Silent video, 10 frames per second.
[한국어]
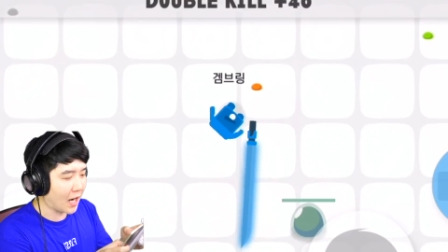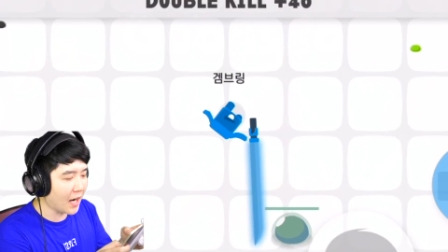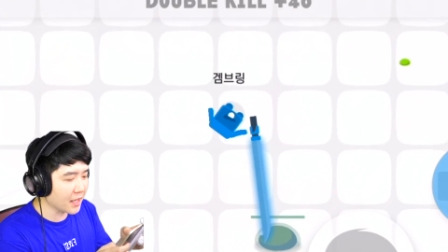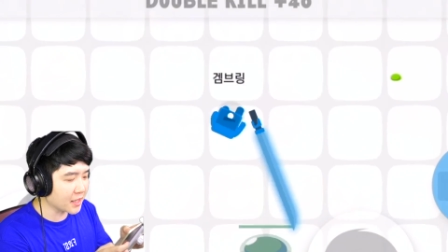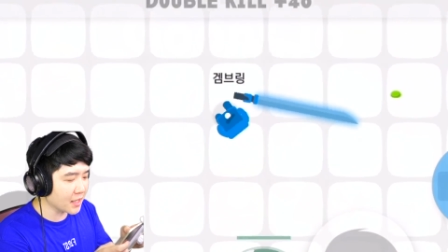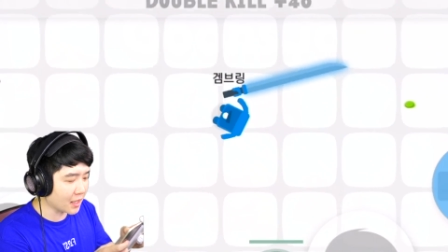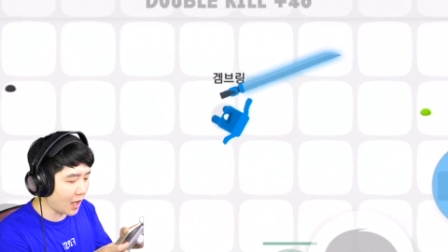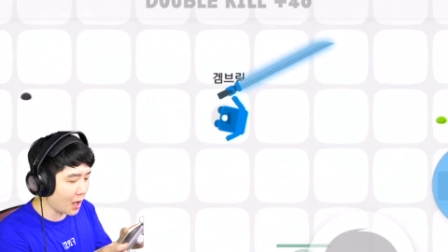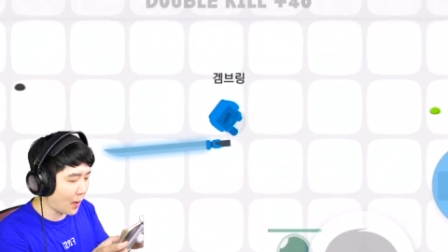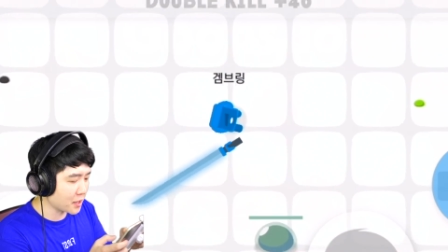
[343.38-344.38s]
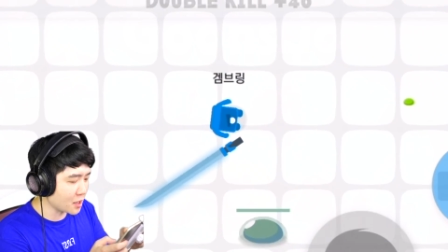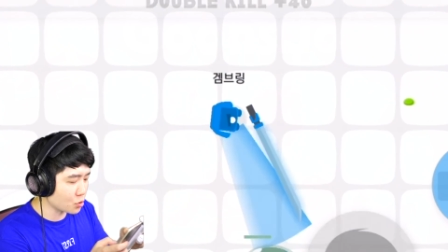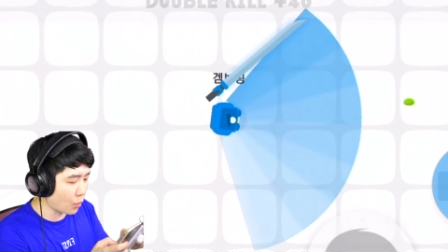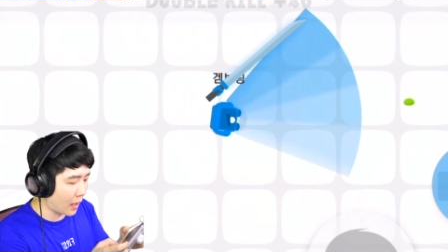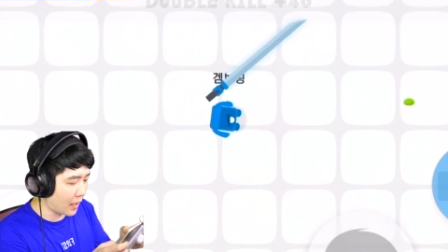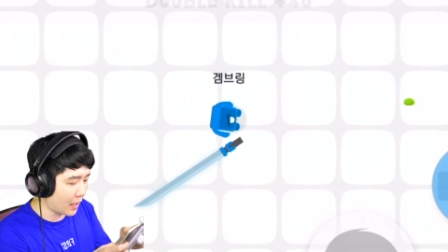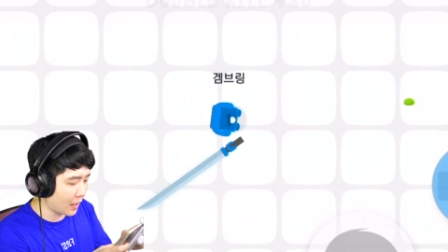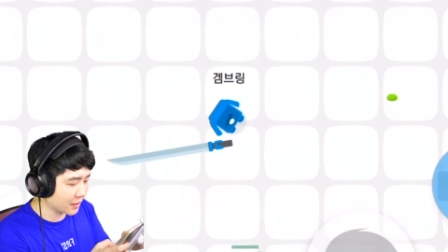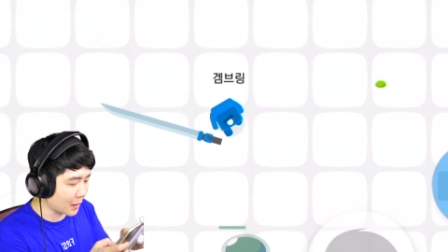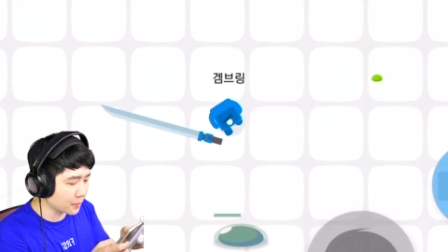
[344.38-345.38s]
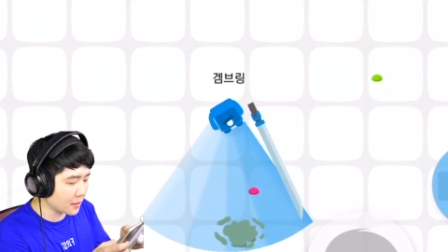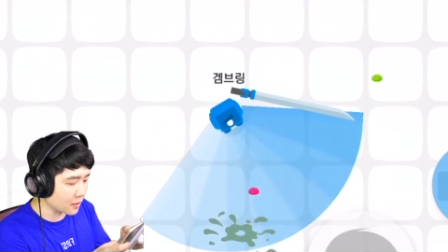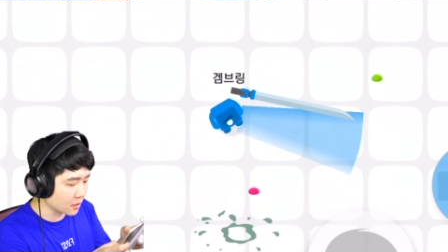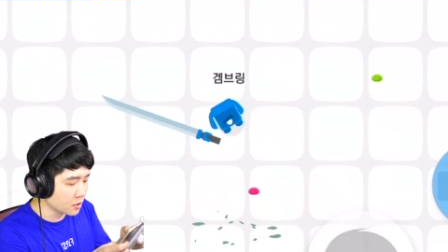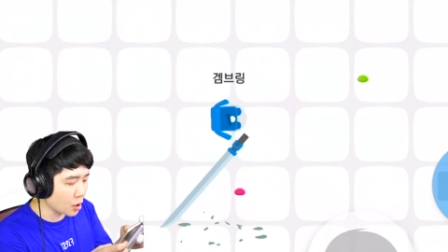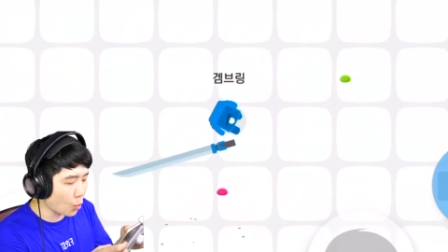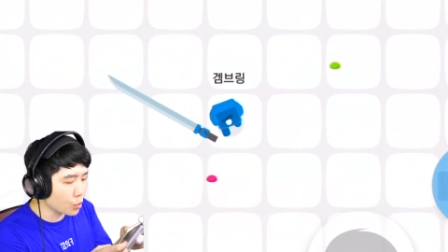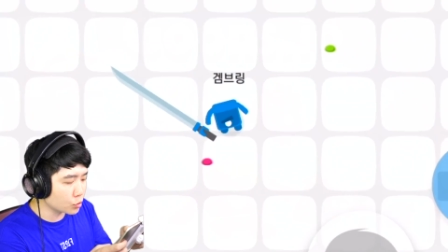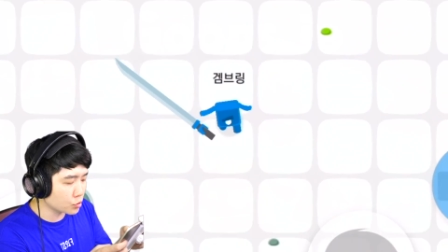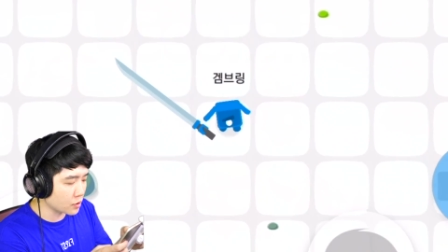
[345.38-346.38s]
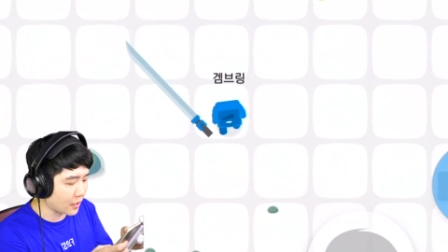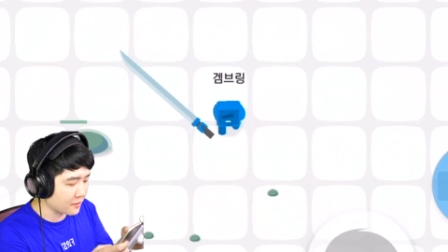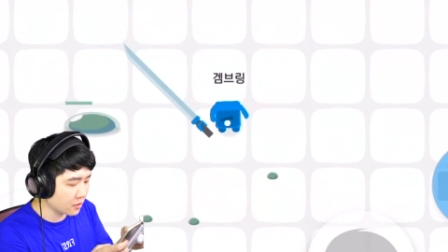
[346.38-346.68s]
칼이 기니까 확실히 좋아. 짧은 애들은 근처에 오기도 전에 다